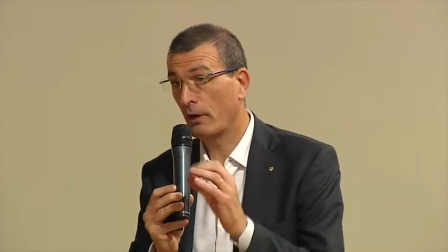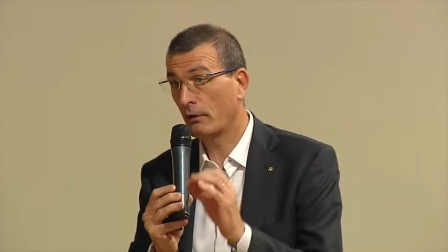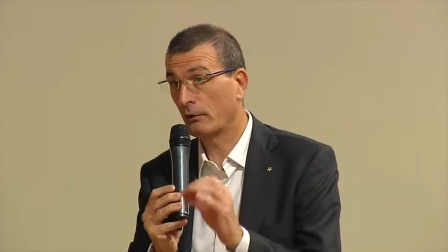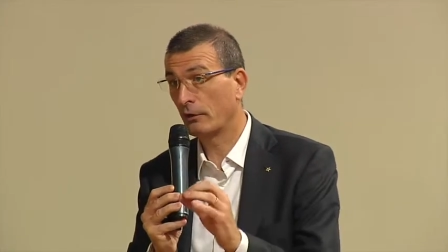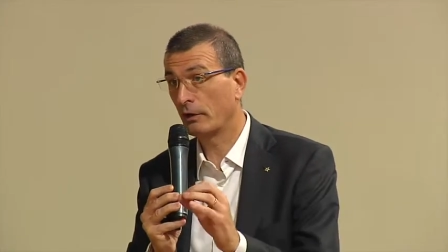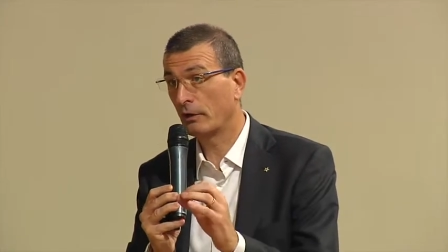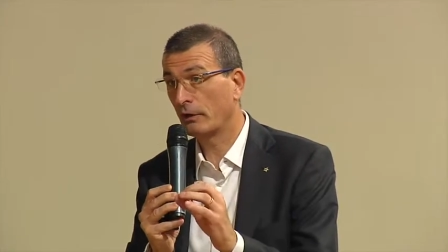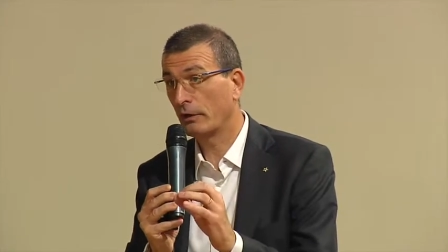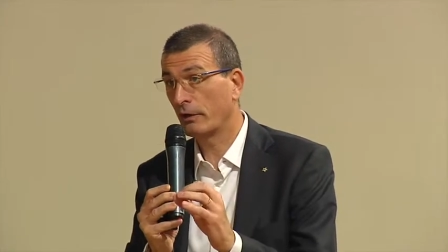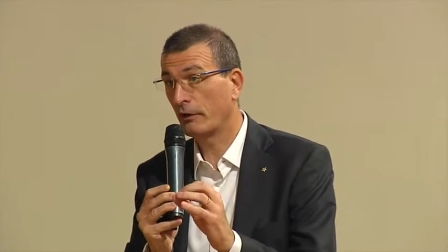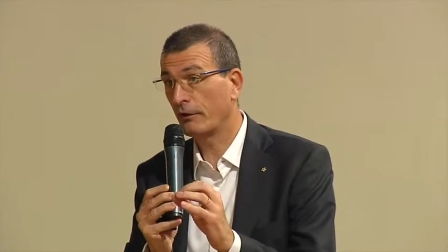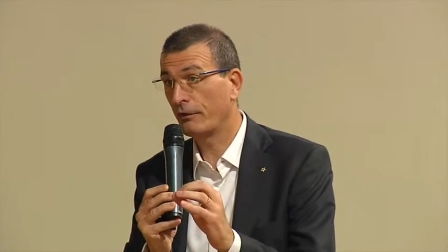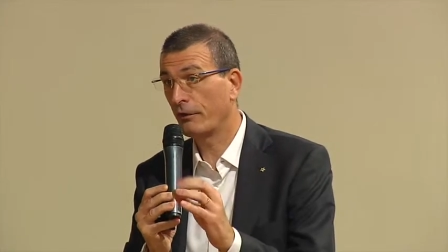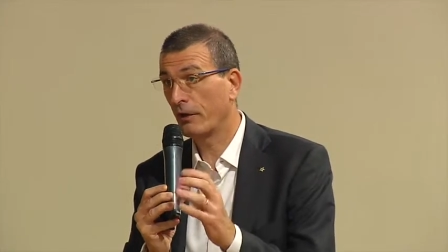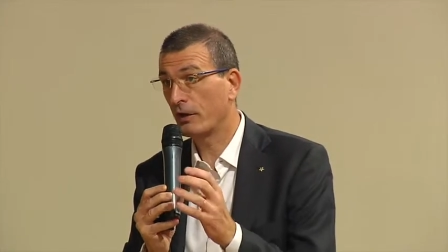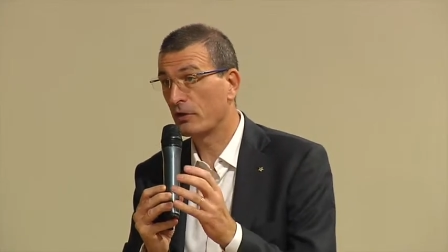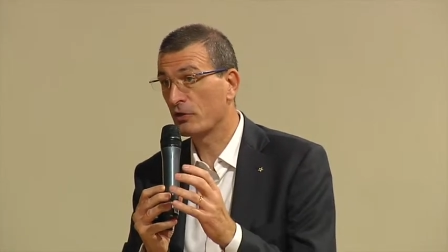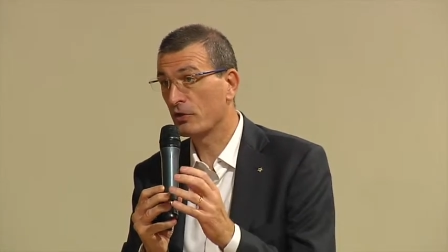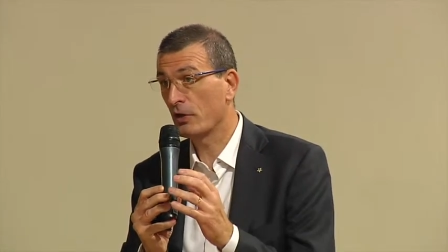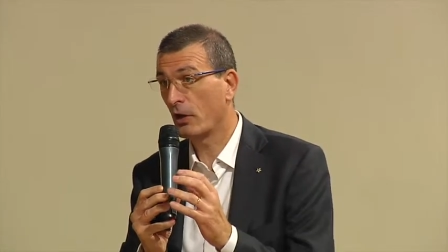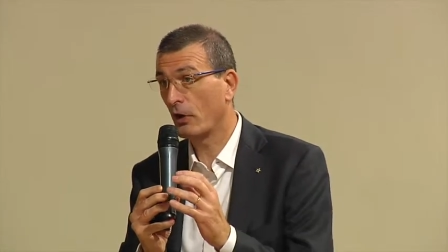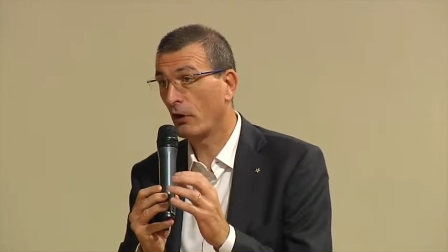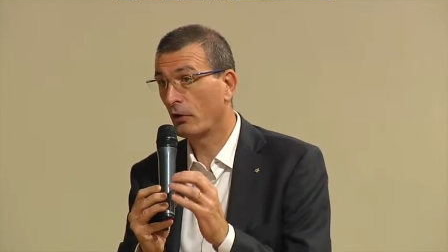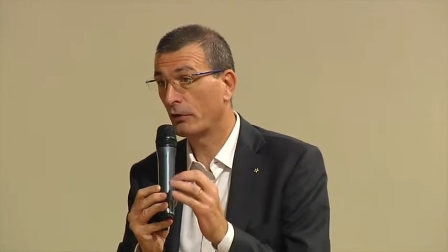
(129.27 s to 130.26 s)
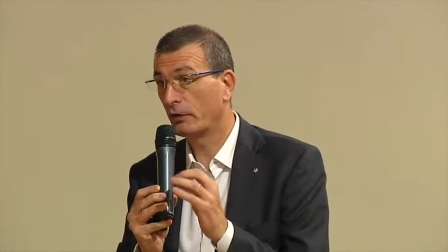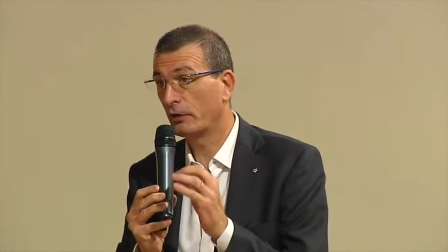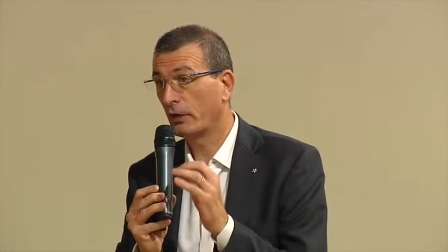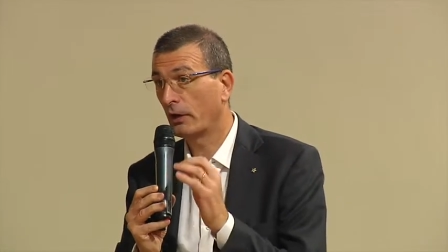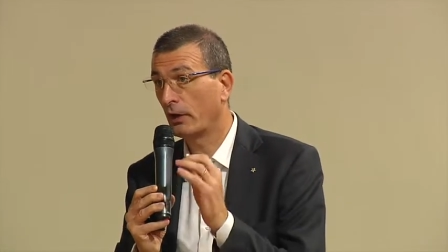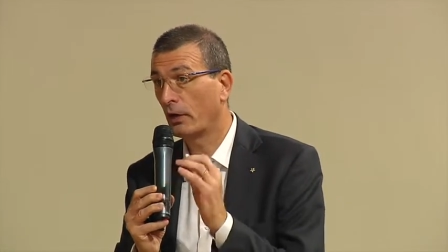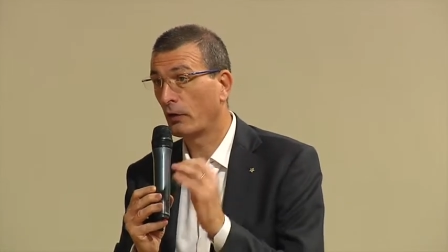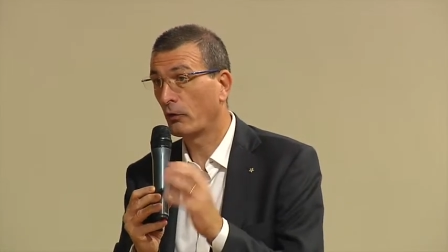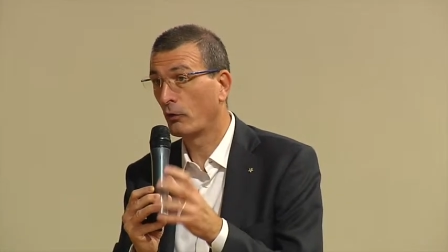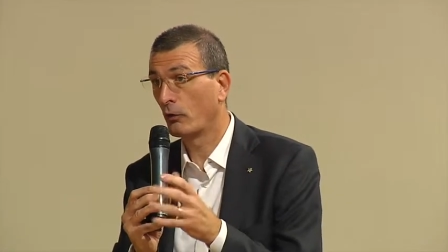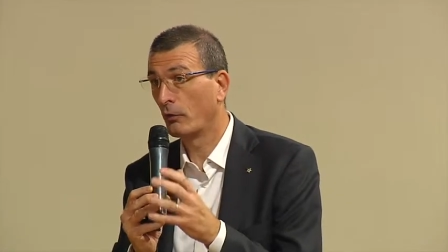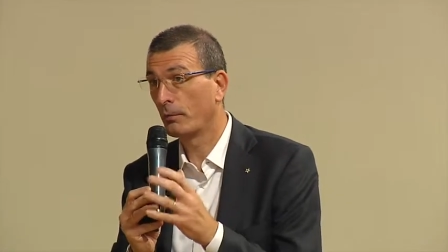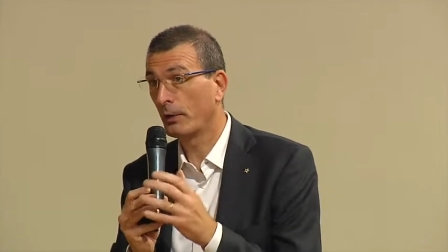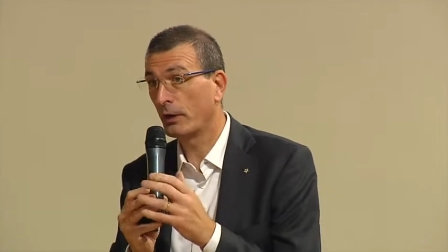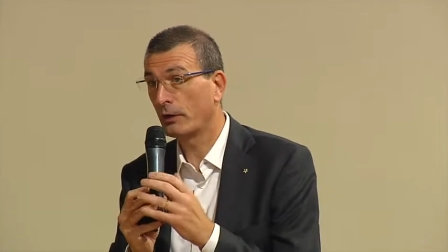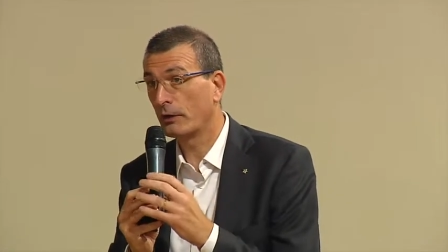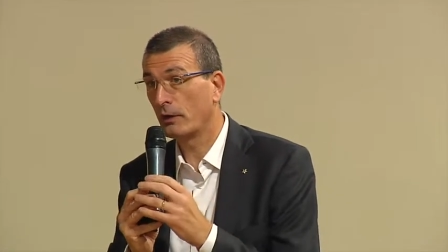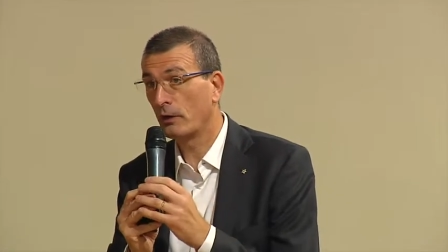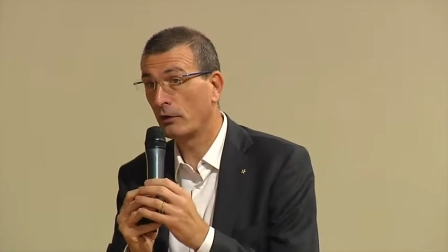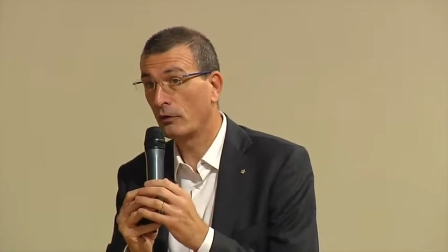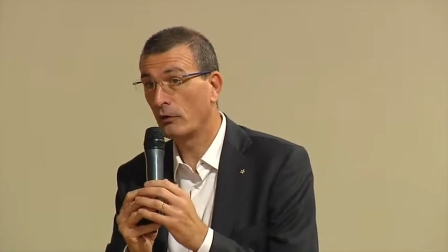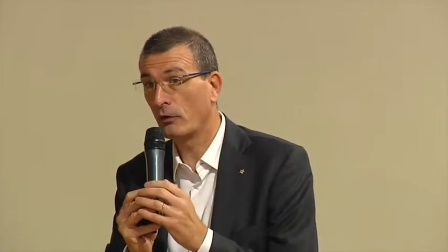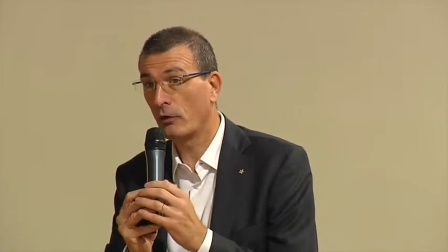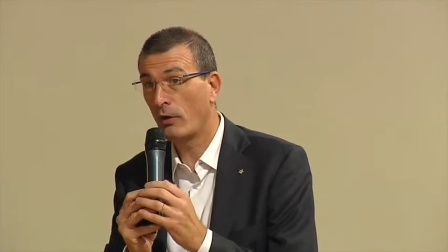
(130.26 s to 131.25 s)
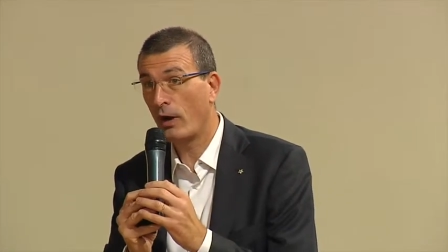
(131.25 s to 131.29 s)
ha un'interfaccia ottica, compra
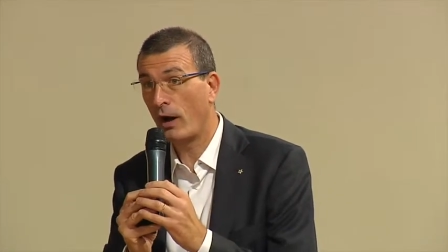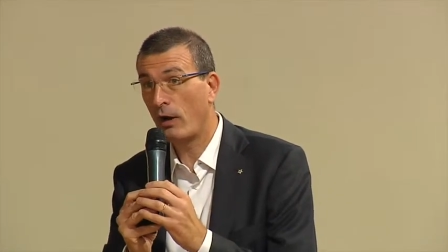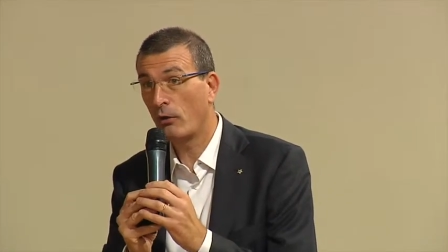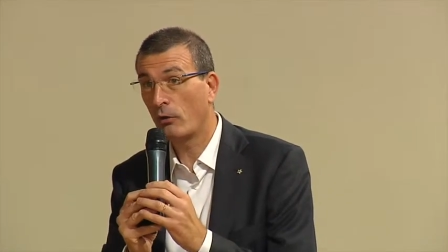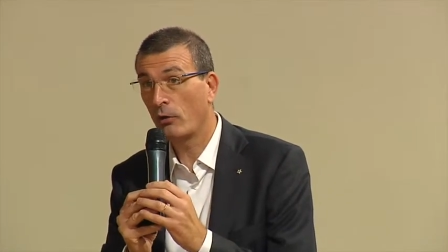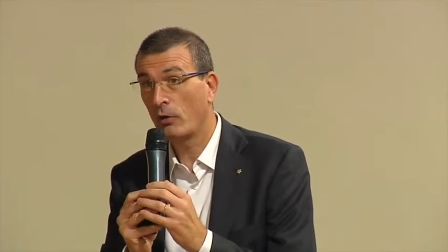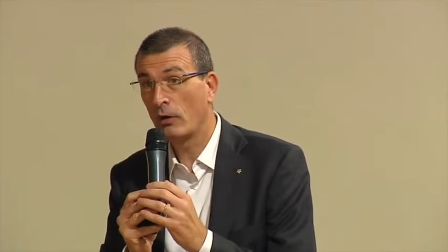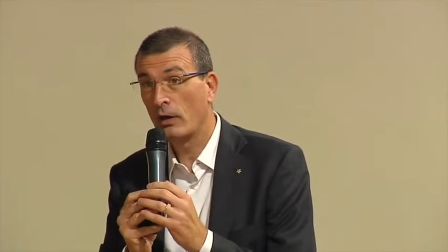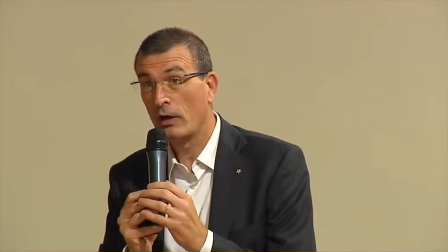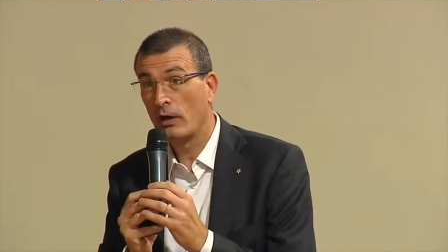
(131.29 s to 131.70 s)
del know-how